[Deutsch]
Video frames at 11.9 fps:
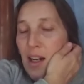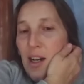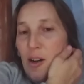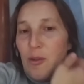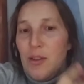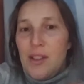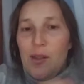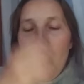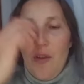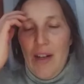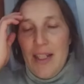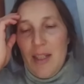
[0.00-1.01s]
Und so
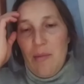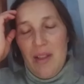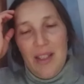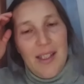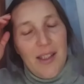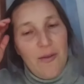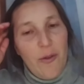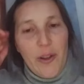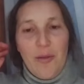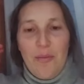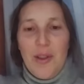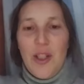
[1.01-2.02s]
quasi mit diesen
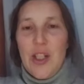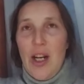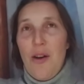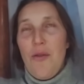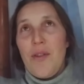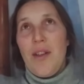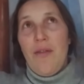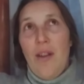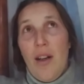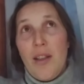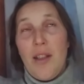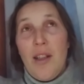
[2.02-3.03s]
Worten bin ich
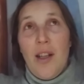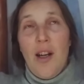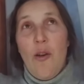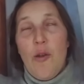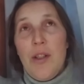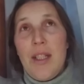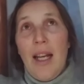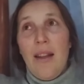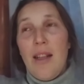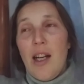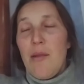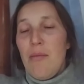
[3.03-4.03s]
aufgewacht. Und dann
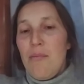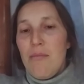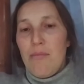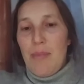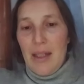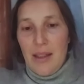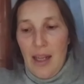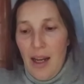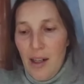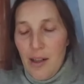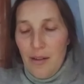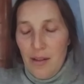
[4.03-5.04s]
nach ein paar
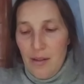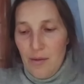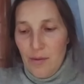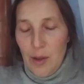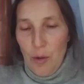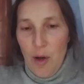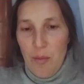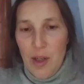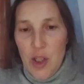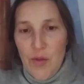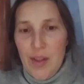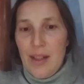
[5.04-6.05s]
Tagen träume
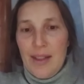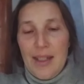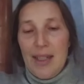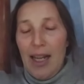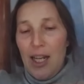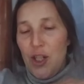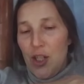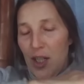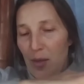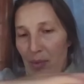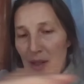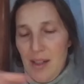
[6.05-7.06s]
ich wieder die gleiche
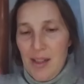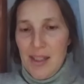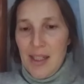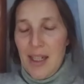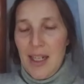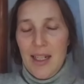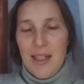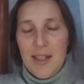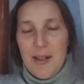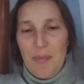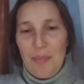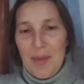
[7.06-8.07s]
Gebirgskette
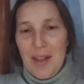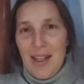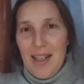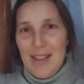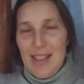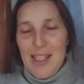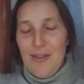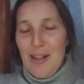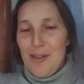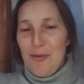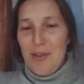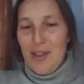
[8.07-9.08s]
das war
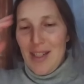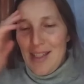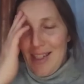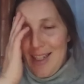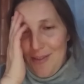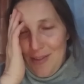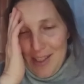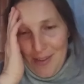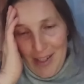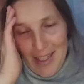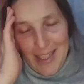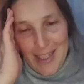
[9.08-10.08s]
so interessant, die
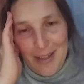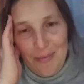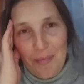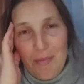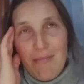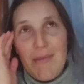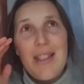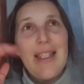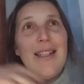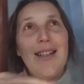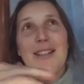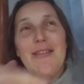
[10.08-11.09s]
zweite
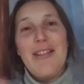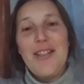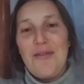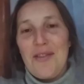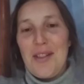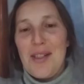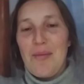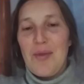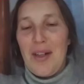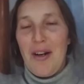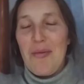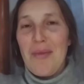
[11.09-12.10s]
Serie quasi von diesem
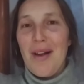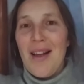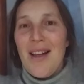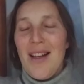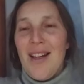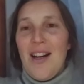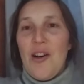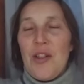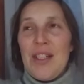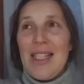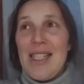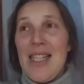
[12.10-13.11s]
Traum.
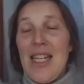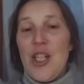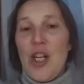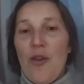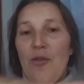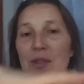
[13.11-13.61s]
Und dann sehe ich auf